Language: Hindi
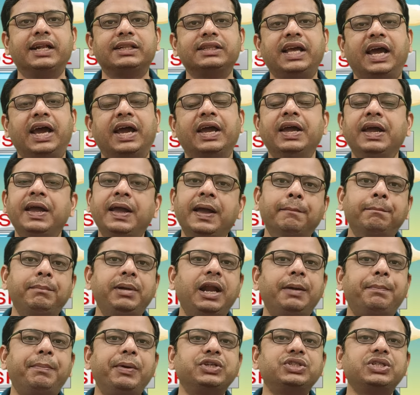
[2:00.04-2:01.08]
लगता है
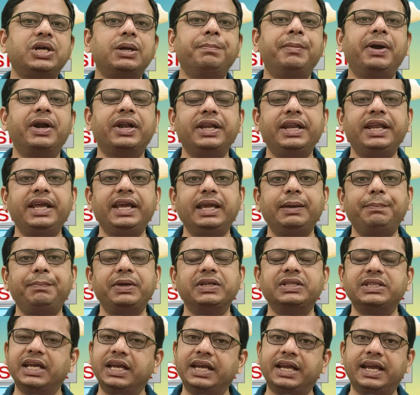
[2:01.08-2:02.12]
ब्लड प्रेशर बढ़ने के
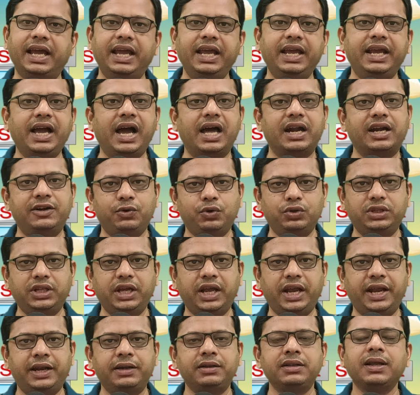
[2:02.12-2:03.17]
पीछे कई कारण
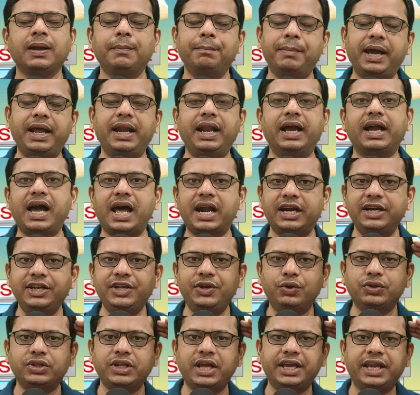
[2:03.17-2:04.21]
होते हैं पहला कारण
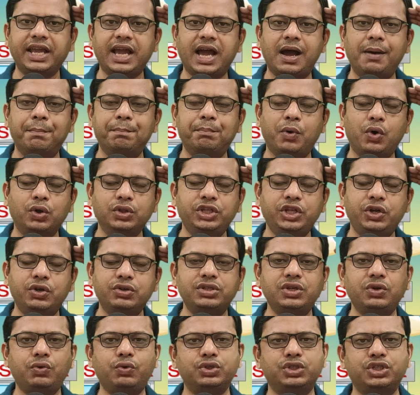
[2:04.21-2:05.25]
ये होता है कि आप बहुत दिनों
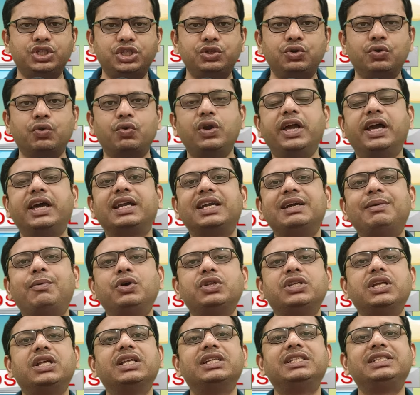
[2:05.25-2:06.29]
से कुछ चीज़ों को लेकर के
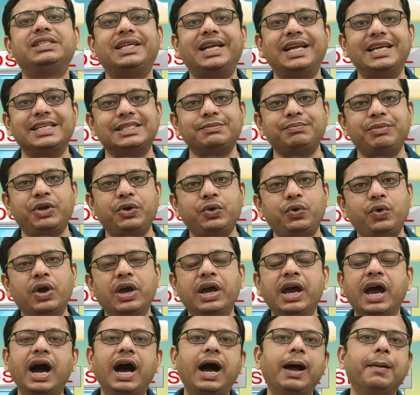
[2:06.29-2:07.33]
बहुत ज़्यादा स्ट्रेस में हो
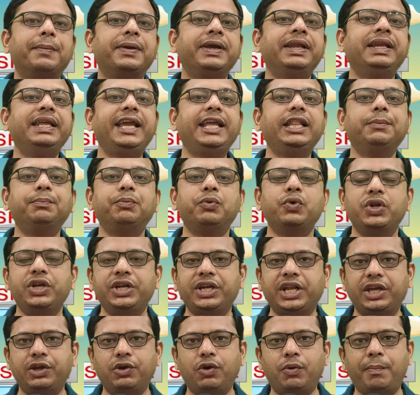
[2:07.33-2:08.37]
आपकी नींद पूरी
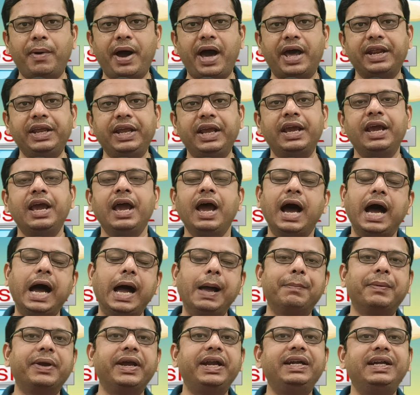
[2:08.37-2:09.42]
नहीं हो पा रही है
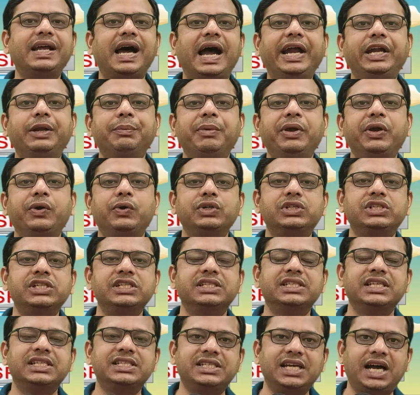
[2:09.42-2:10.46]
आपके डाइट में कुछ
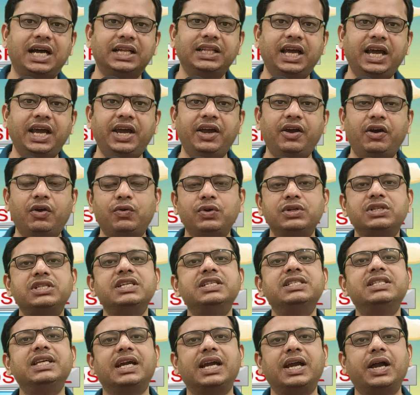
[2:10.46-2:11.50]
चीज़ें ज़्यादा हैं और कुछ
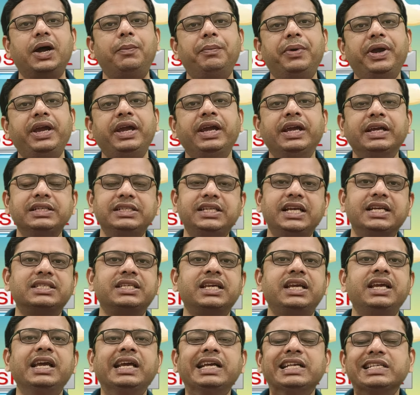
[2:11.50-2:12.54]
चीज़ें कम हैं
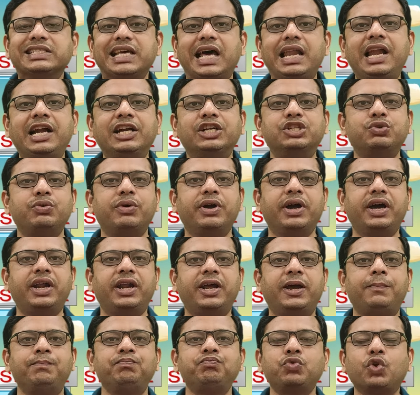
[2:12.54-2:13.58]
जैसे सैलेड्स फैट्स
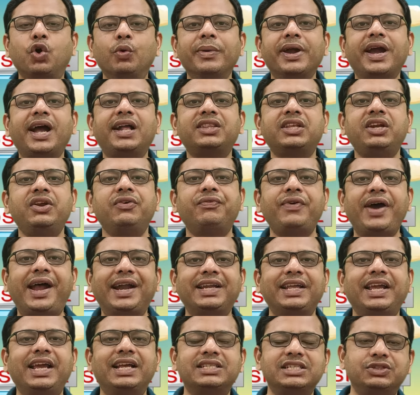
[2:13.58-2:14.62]
वगैरह ओमेगा थ्री
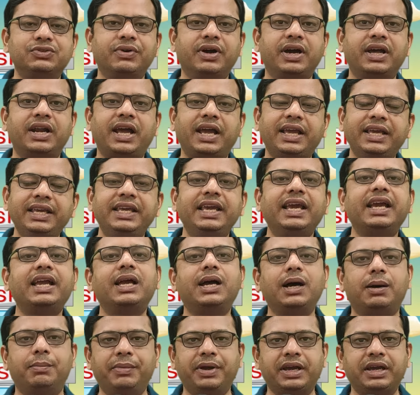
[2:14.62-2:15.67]
फैटी एसिड्स वगैरह ये
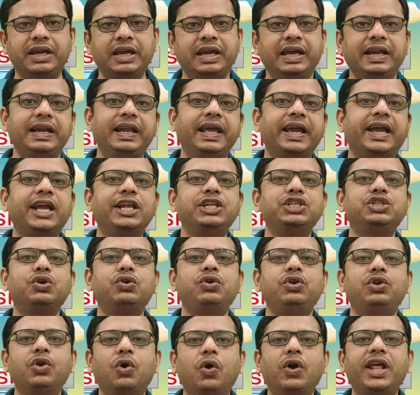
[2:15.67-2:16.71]
कम है लेकिन जो
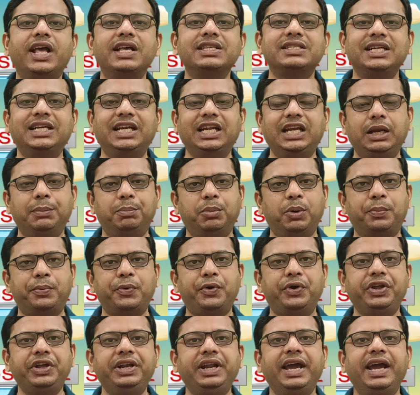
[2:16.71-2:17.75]
लो डेंसिटी
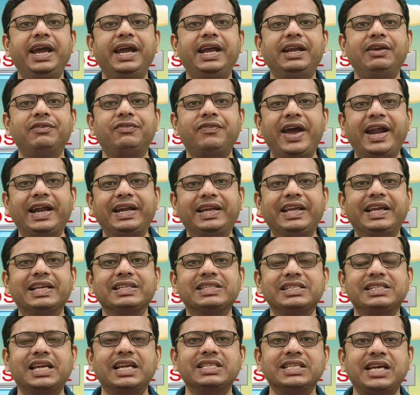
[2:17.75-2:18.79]
लिपोप्रोटीन है फैटी
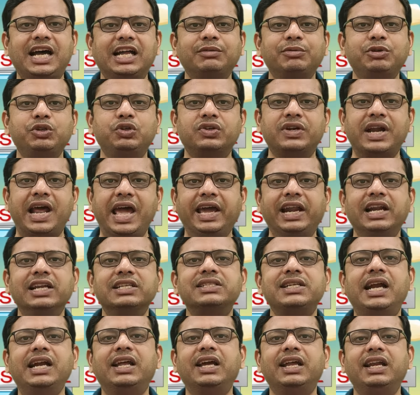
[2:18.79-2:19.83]
एसिड के साथ में जो
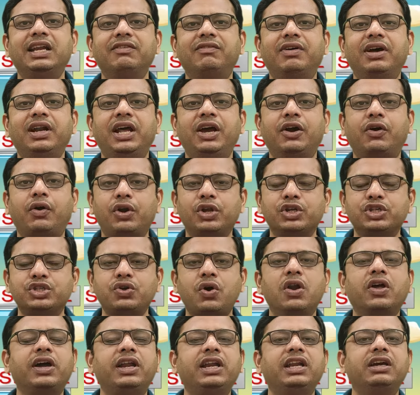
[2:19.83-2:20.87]
ट्राइग्लिसराइड का लेवल है
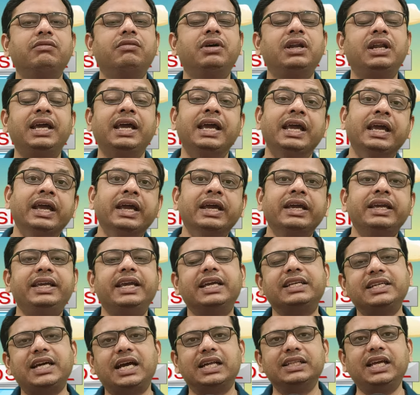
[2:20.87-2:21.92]
कोलेस्ट्रॉल का लेवल है
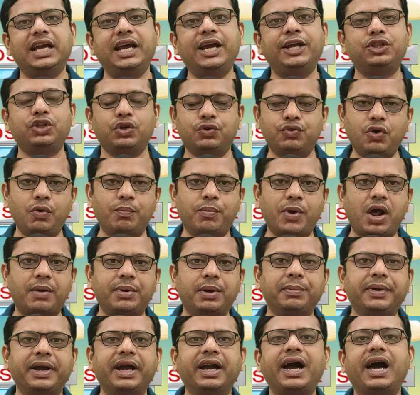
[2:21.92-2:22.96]
ये ज़्यादा है तो वो
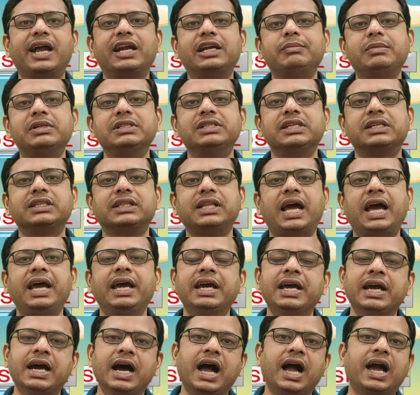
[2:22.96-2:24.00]
प्रॉब्लम का कारण बन सकता है
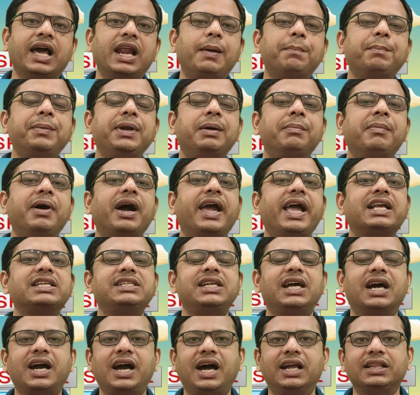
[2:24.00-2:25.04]
अगर आप नमक
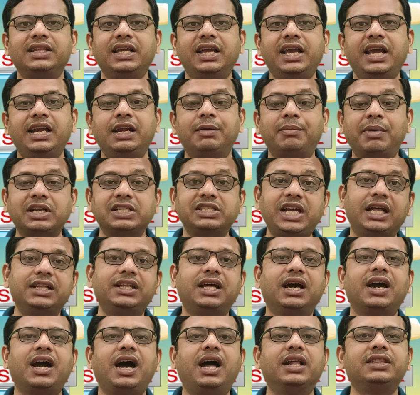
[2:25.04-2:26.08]
एक्स्ट्रा खाते हैं नमक
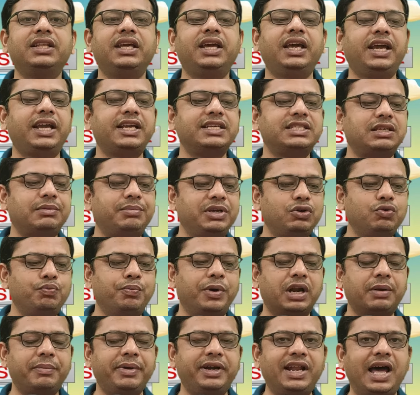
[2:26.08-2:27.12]
ज़्यादा खाते हैं किसी भी
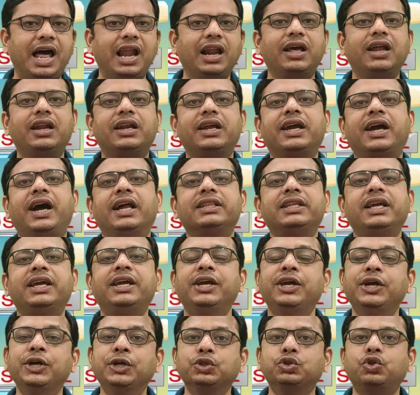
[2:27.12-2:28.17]
ऊपर में डाल करके खाते
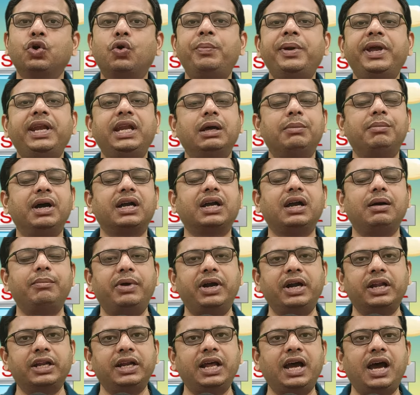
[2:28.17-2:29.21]
हैं तो भी नमक का
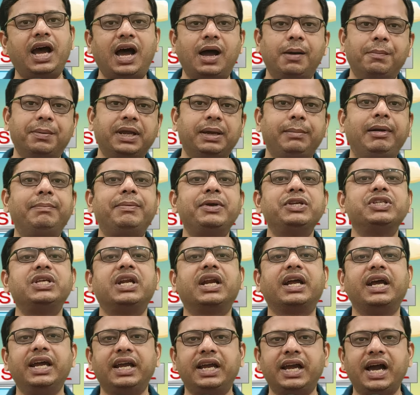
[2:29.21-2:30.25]
बढ़ना आपके ब्लड
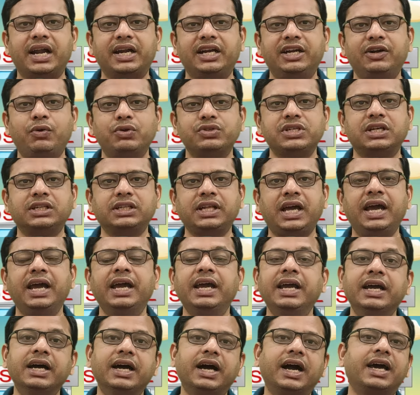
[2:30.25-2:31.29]
प्रेशर का एक कारण हो सकता है
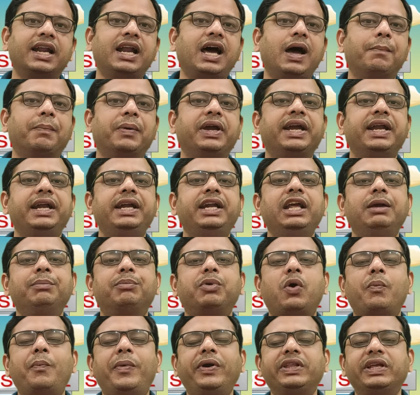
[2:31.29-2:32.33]
अगर आपकी किडनी
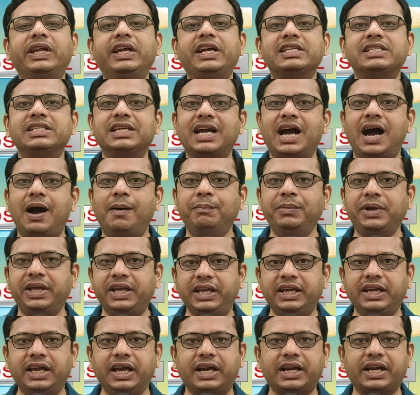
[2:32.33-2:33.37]
प्रॉपर तरीके से काम
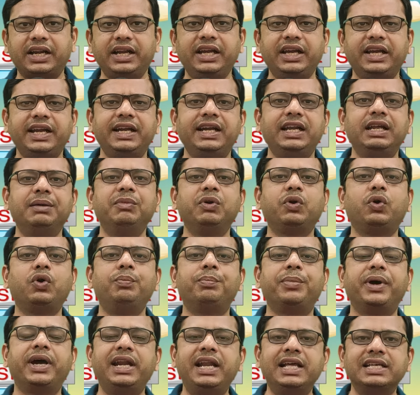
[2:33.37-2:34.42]
नहीं कर रहे हैं किडनी में कोई
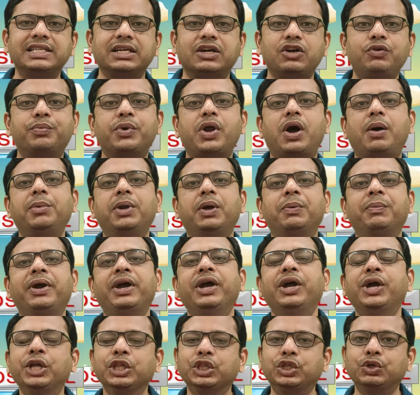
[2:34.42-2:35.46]
पहले से कोई प्रॉब्लम है
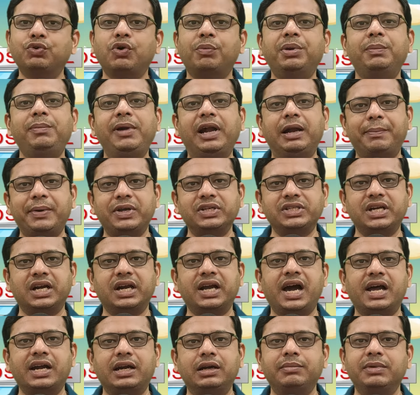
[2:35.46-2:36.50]
तो वो भी ब्लड प्रेशर
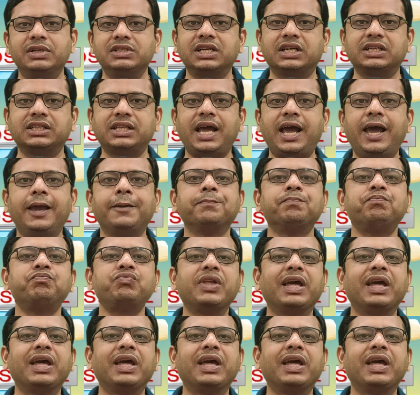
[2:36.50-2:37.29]
कारण बन सकता है